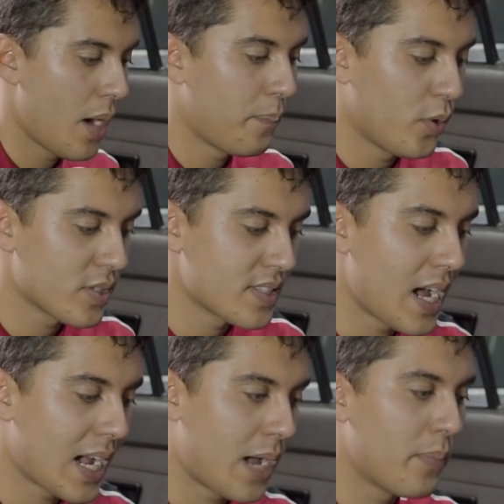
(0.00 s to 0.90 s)
Após
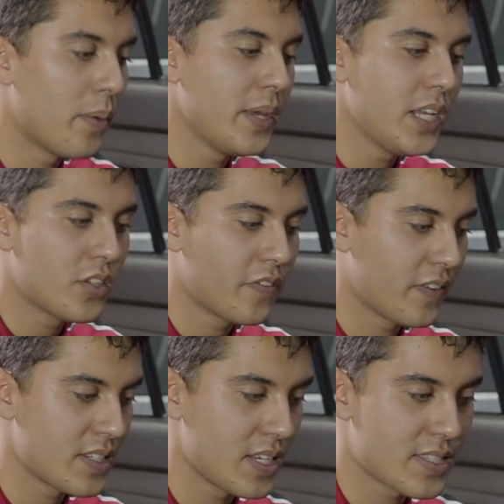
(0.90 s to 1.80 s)
dar acabamento e
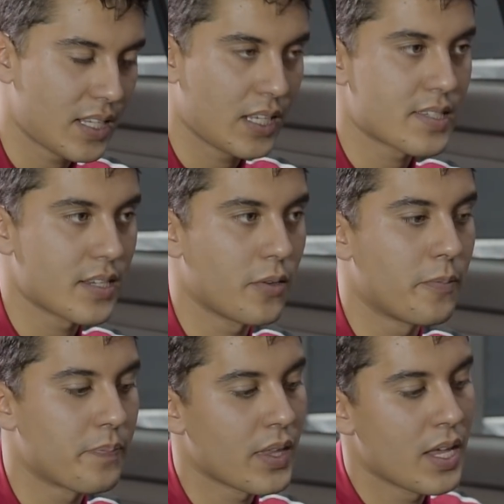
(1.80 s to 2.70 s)
fazer a
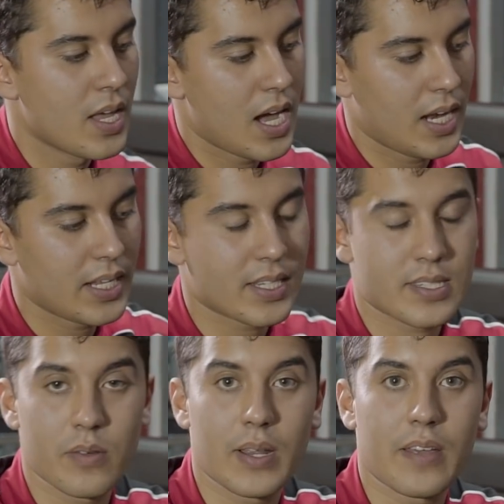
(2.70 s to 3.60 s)
instalação, a
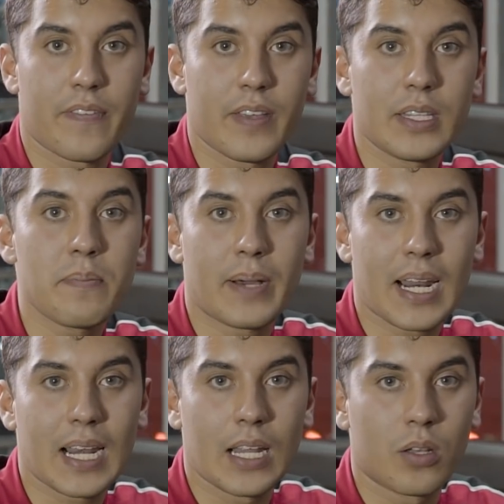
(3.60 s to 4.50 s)
ligação ela é feita em
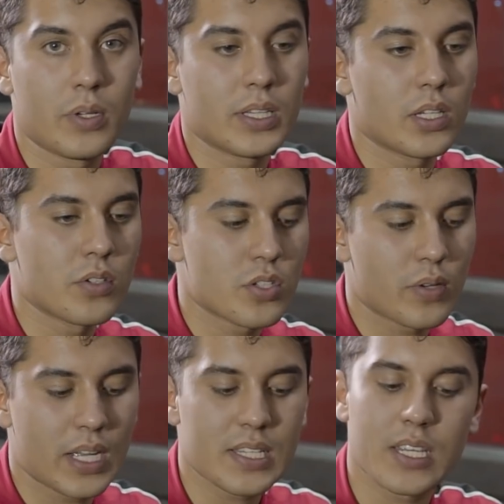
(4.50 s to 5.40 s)
paralelo, então isso
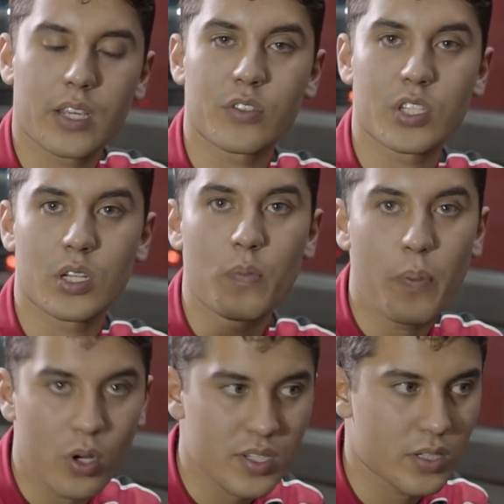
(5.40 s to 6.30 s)
não quer dizer que você não
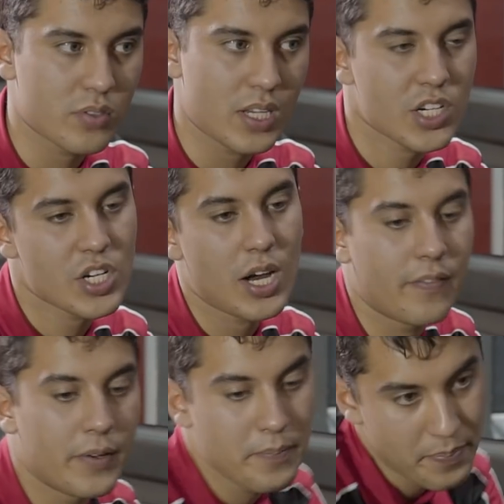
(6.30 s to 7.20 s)
possa usar a
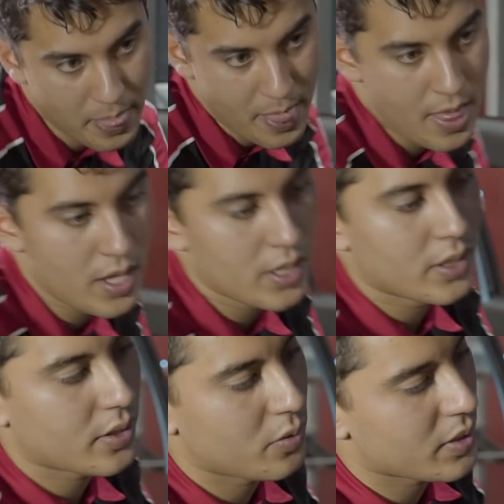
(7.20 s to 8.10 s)
chave.
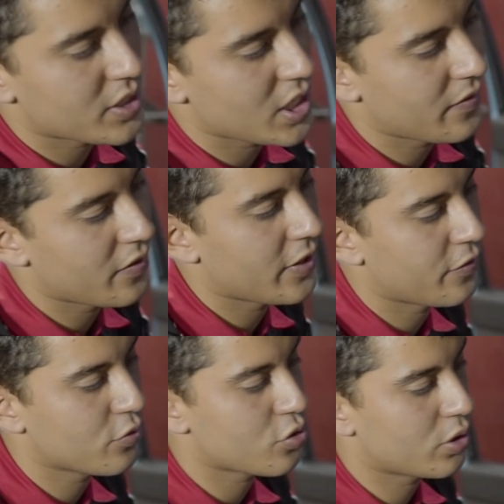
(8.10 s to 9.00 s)
Então a chave vai
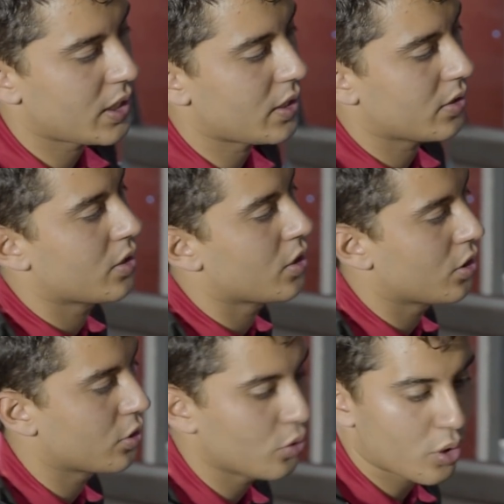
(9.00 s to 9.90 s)
funcionar
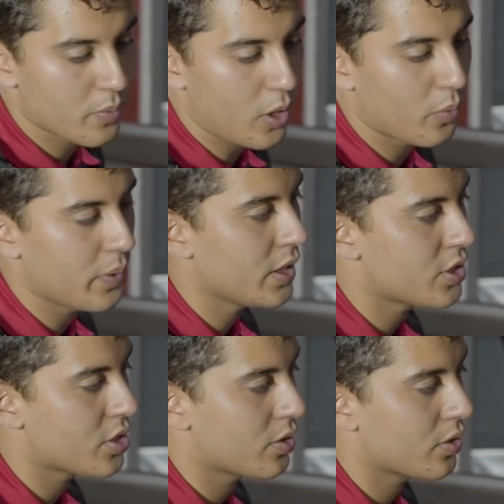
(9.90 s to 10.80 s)

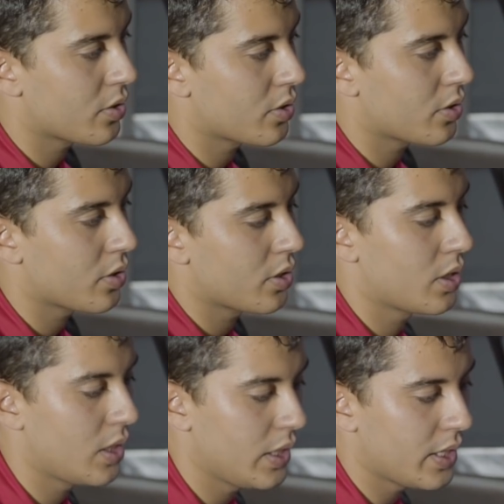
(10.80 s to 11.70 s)
normalmente,
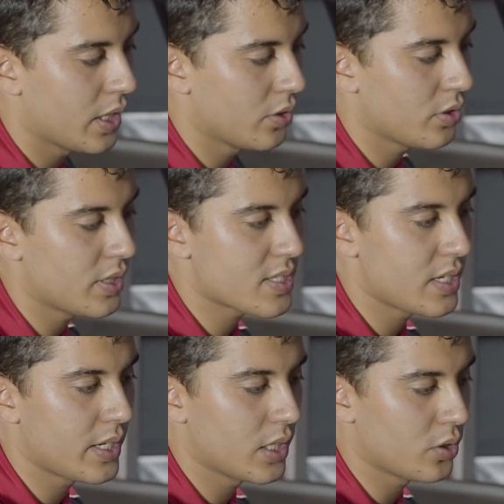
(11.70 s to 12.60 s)
ligando e
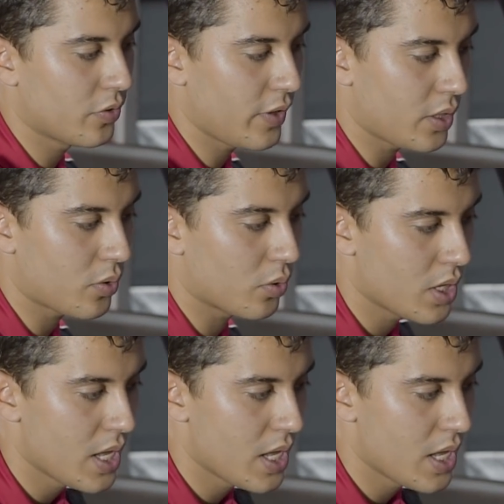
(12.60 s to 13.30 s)
desligando o veículo.